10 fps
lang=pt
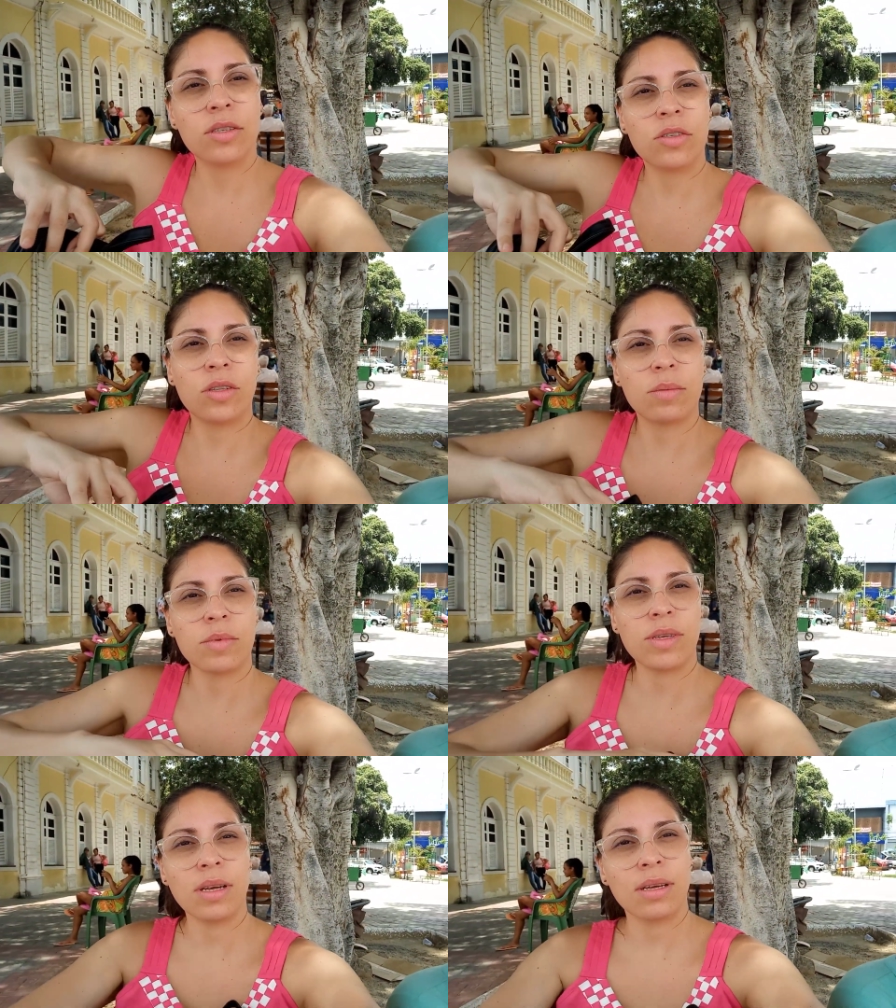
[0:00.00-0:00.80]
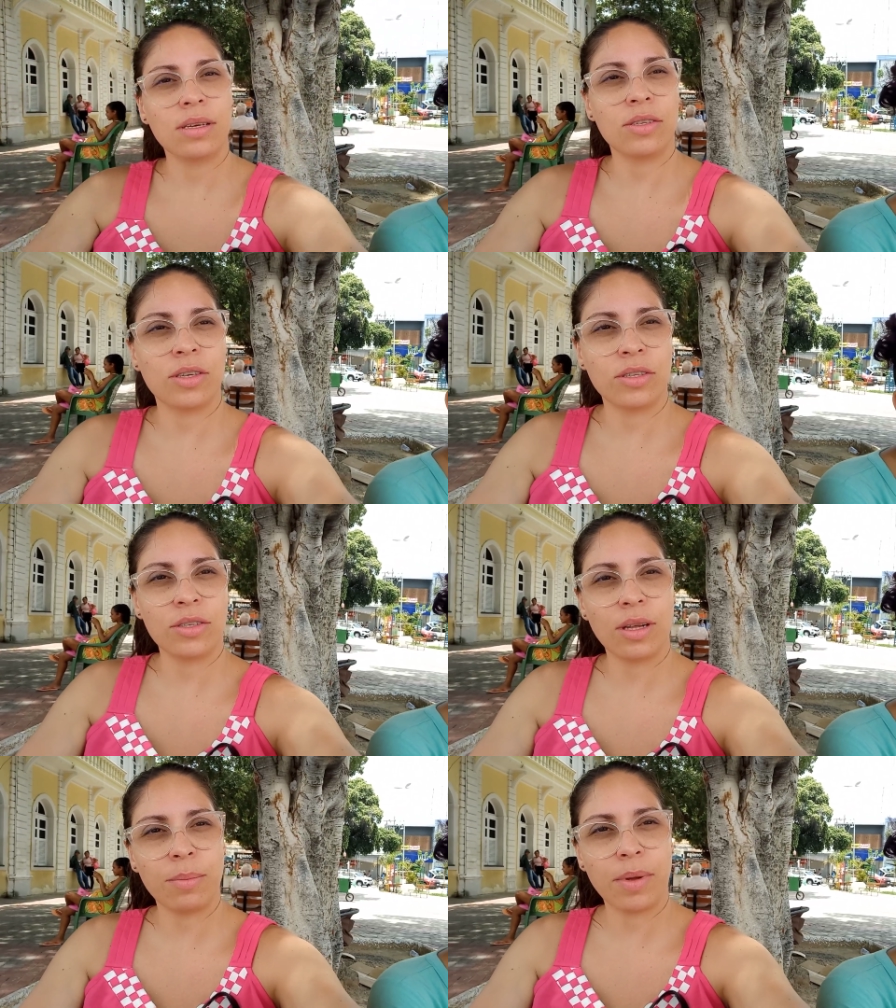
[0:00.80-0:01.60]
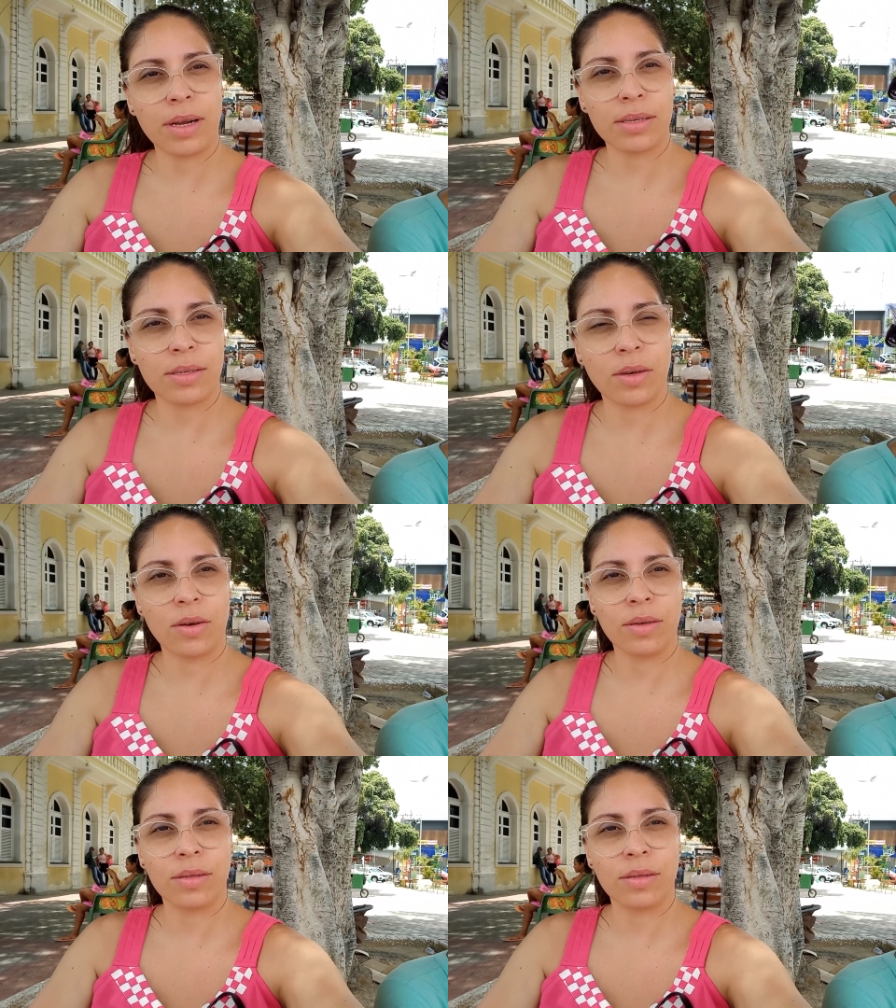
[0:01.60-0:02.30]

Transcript: Estamos aqui, gente, na praça.